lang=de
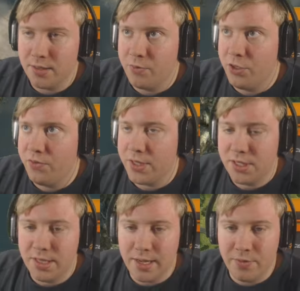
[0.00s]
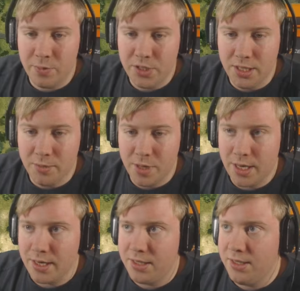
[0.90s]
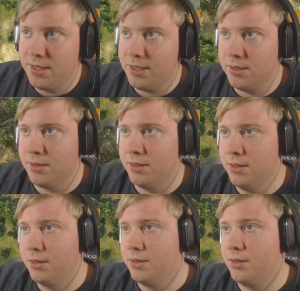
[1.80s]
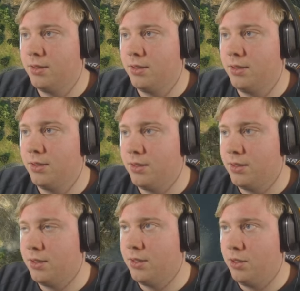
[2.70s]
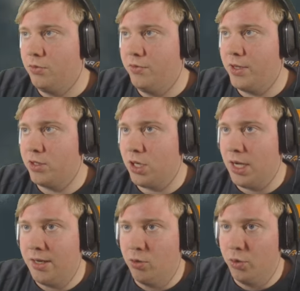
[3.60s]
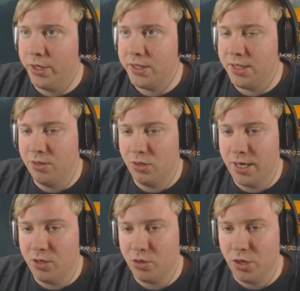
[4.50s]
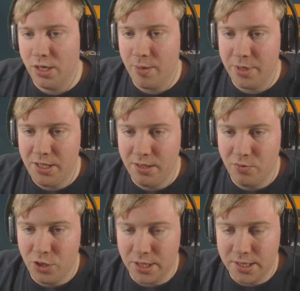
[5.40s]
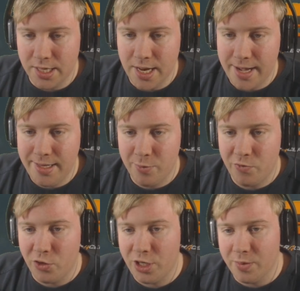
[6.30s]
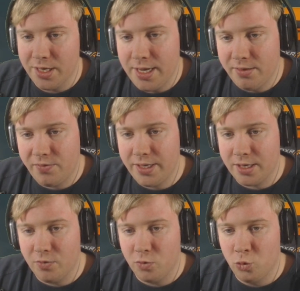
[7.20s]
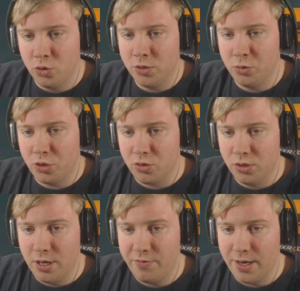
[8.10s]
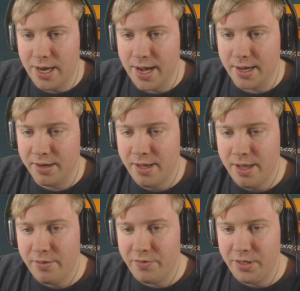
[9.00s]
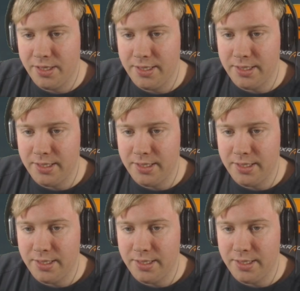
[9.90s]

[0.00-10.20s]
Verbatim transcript: deshalb würde ich fast sagen, wir besiedeln mal gerade diese Insel. Und wir werden uns auch eine Orientsiedlung gleich noch gönnen. Aber die hier würde ich ganz gerne einnehmen, bevor die jemand hat, weil da können wir gut unsere Produktion drauf verlagern. Finde